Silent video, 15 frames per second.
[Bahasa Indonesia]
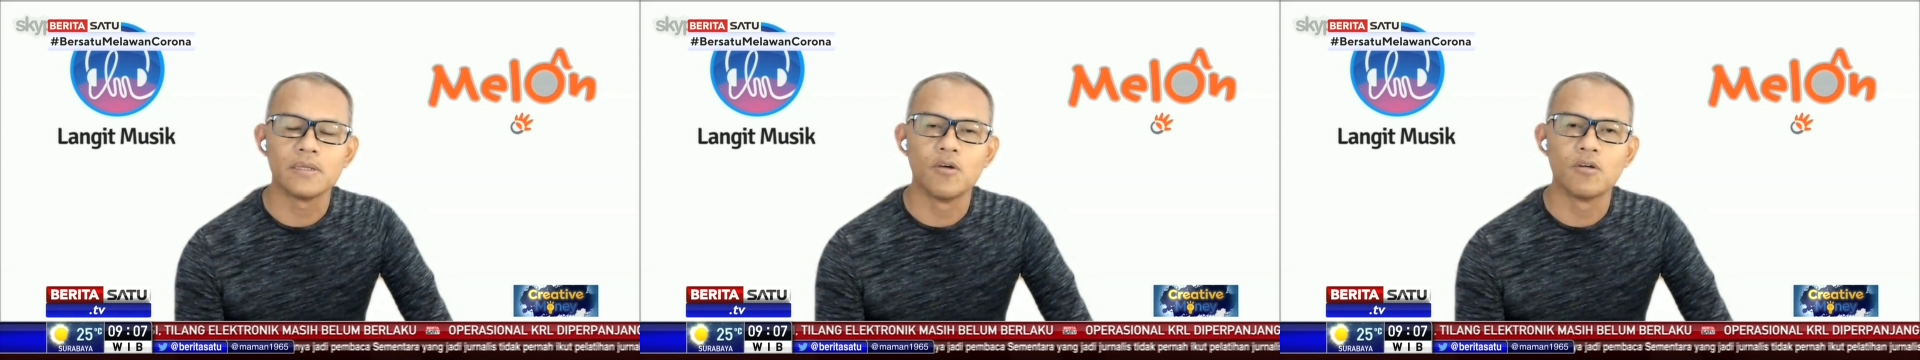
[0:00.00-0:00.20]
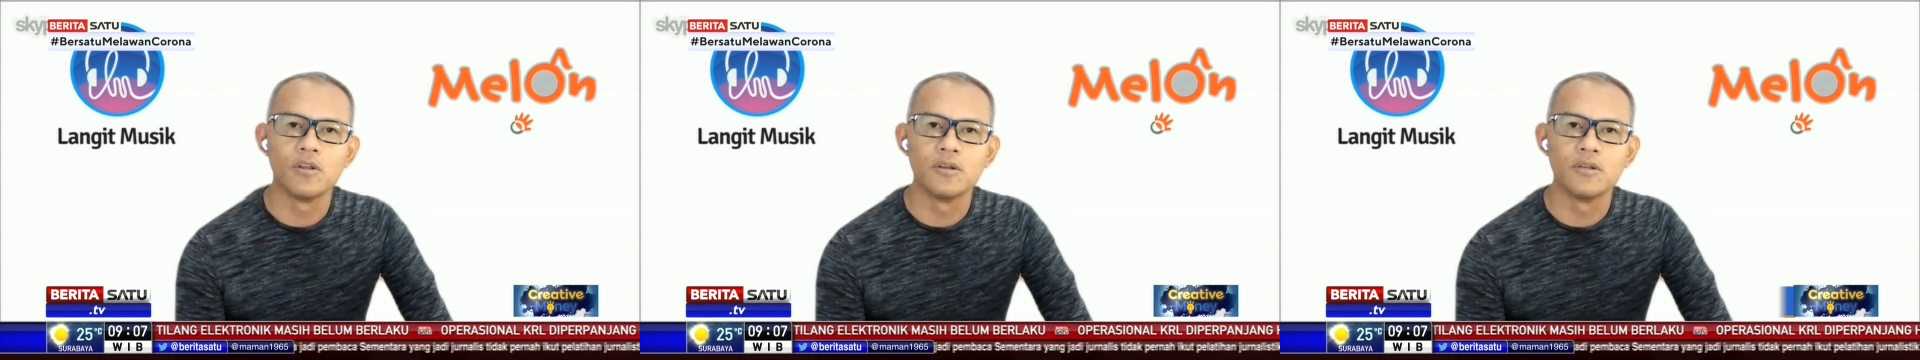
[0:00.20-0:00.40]

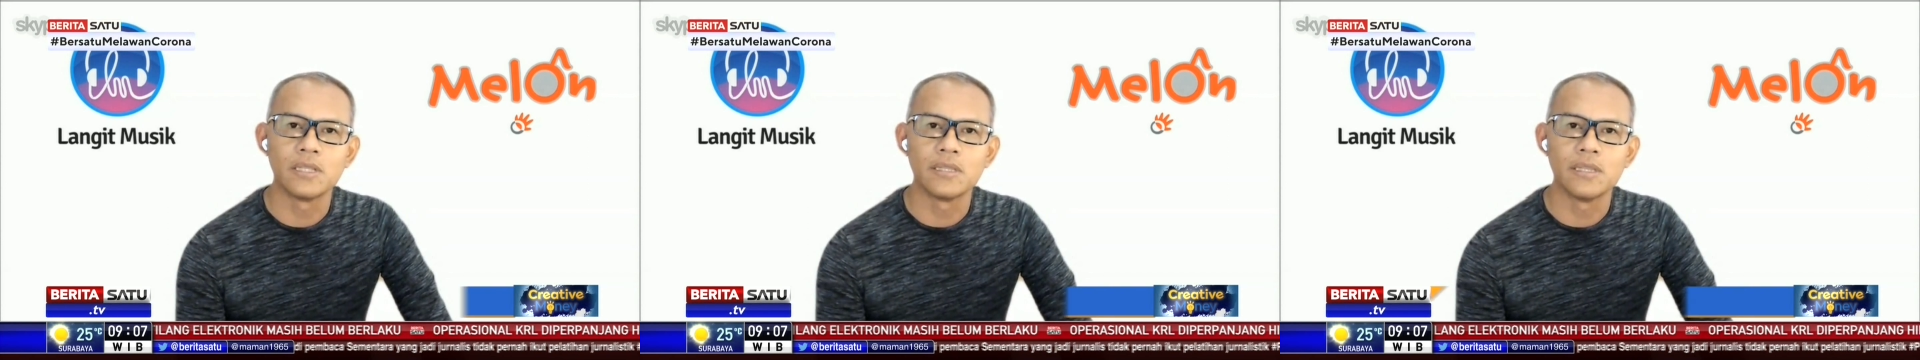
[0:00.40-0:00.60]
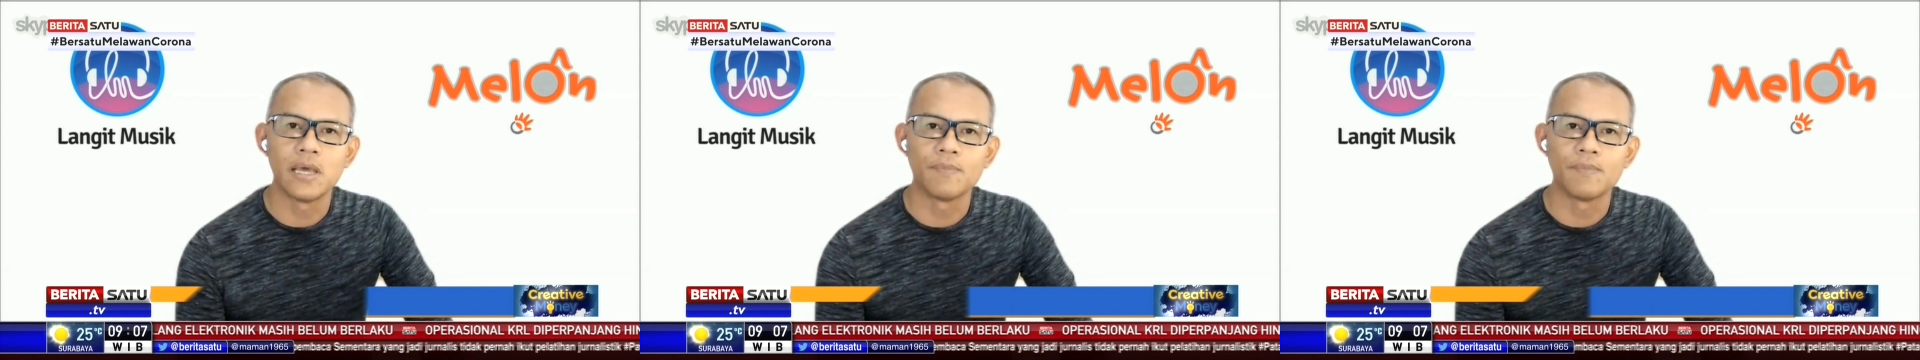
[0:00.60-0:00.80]

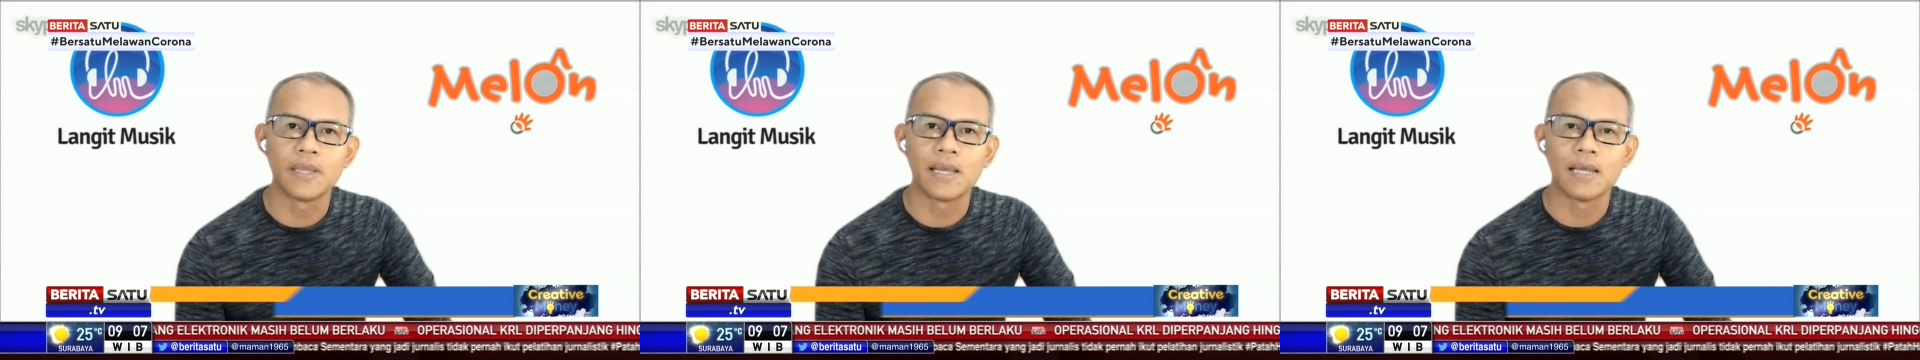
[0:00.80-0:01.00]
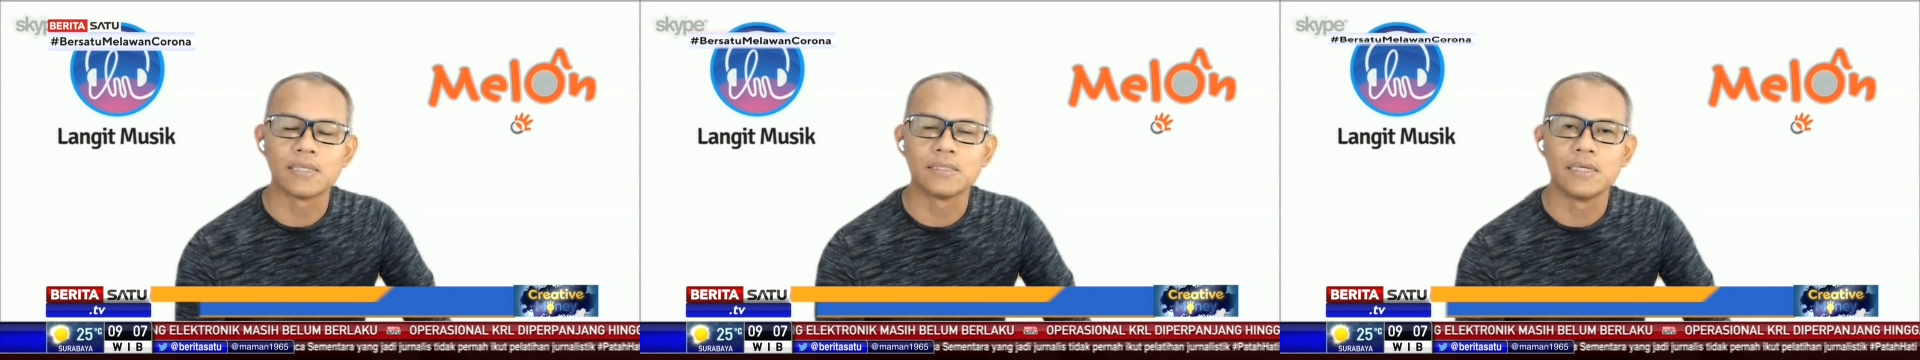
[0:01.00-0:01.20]
downloaded
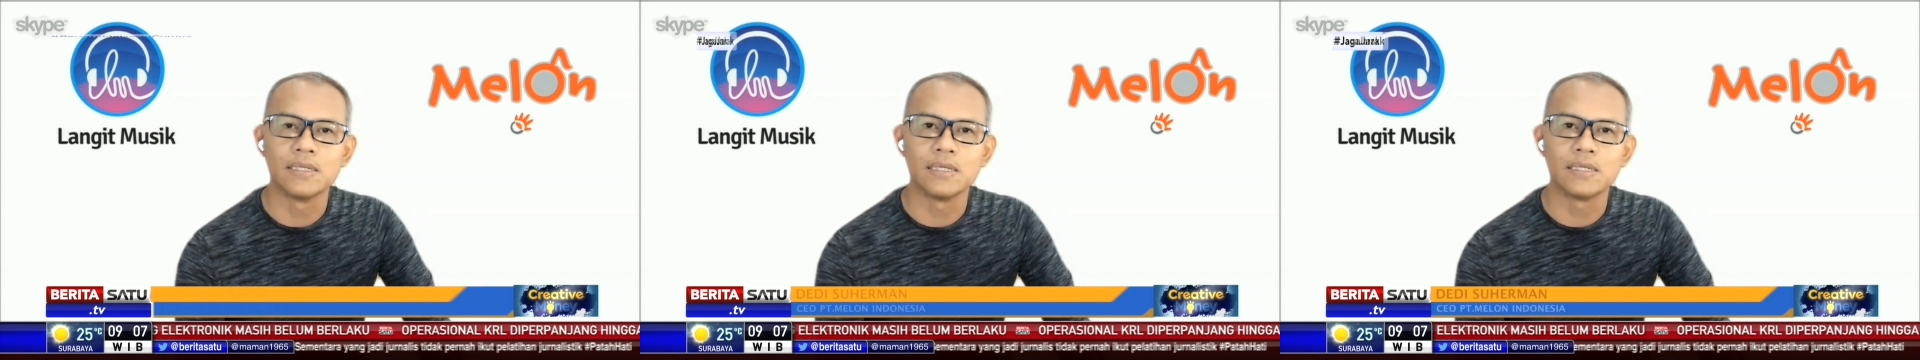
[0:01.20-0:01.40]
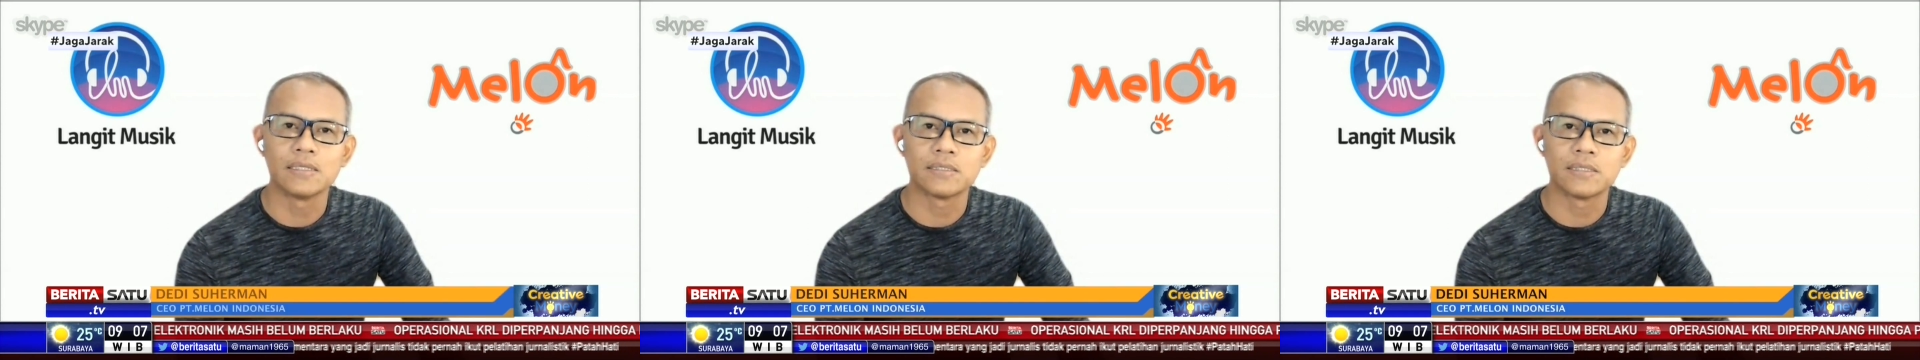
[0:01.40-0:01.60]
aplikasi
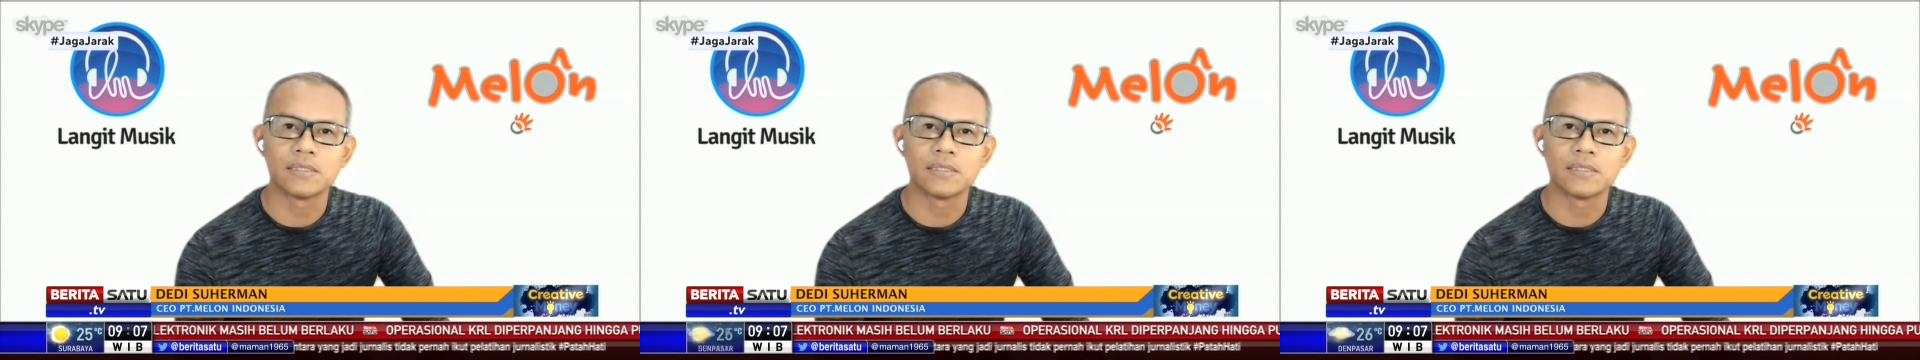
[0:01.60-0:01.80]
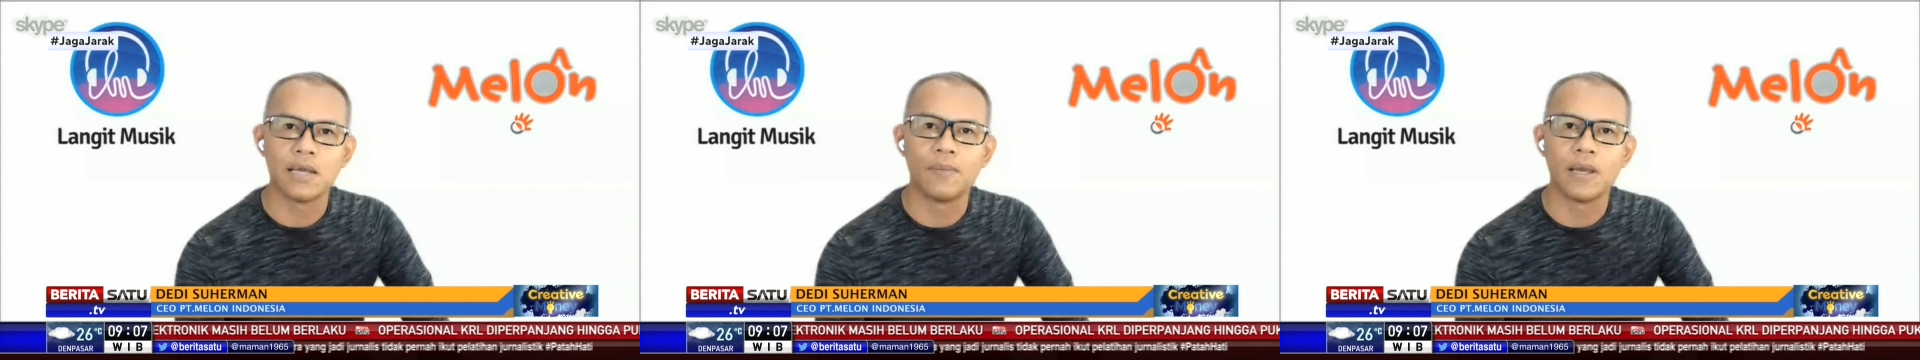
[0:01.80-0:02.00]
ini
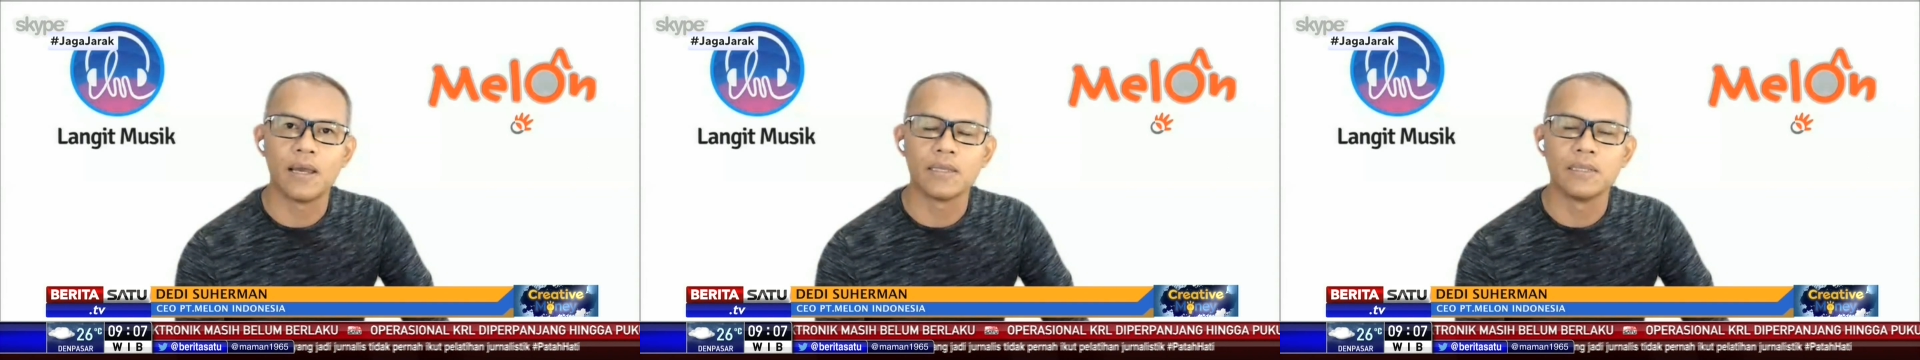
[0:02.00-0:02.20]
selama